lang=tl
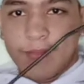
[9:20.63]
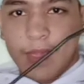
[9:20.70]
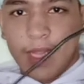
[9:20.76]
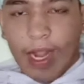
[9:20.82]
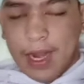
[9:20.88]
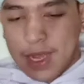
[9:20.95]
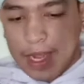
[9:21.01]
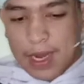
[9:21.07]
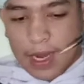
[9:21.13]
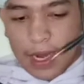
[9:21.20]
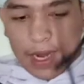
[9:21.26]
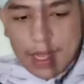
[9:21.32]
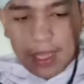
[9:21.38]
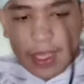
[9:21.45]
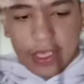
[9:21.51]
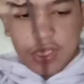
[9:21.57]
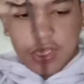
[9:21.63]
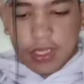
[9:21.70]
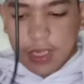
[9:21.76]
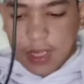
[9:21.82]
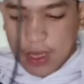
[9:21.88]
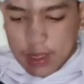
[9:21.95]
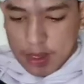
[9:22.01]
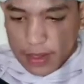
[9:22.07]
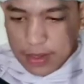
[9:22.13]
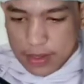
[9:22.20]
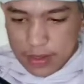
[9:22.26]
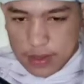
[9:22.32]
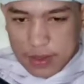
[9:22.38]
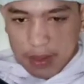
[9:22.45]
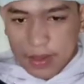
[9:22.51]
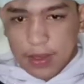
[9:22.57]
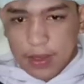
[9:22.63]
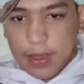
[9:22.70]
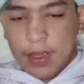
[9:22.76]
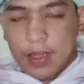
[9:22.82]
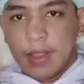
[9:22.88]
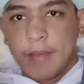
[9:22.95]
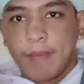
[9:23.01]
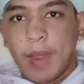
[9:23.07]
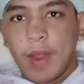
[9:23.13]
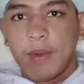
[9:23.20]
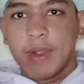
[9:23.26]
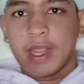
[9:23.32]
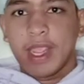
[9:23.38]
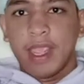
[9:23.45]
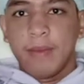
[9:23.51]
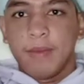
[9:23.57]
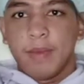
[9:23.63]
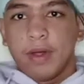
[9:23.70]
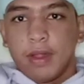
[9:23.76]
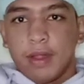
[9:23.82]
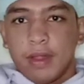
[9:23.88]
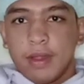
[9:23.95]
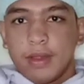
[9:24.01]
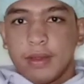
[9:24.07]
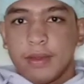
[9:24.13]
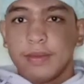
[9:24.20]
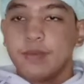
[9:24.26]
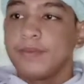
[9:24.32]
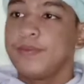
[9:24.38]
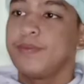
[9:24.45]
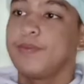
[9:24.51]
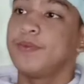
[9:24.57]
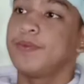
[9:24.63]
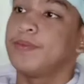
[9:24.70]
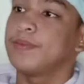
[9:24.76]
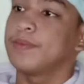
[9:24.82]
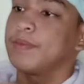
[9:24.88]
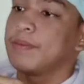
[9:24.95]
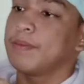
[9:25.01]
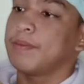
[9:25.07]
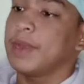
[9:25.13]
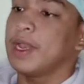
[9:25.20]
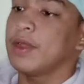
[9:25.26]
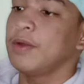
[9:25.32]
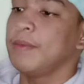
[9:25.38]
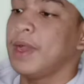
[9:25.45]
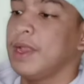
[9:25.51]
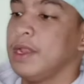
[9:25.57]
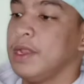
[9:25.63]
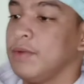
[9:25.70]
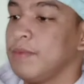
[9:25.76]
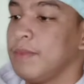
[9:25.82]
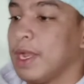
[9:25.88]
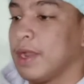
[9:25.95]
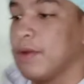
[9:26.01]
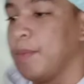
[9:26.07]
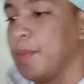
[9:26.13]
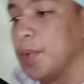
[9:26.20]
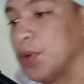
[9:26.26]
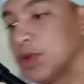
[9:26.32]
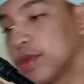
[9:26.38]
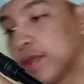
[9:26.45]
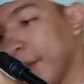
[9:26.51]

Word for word: lalagyan na natin siya. The power table. Para gumana yung microphone siya.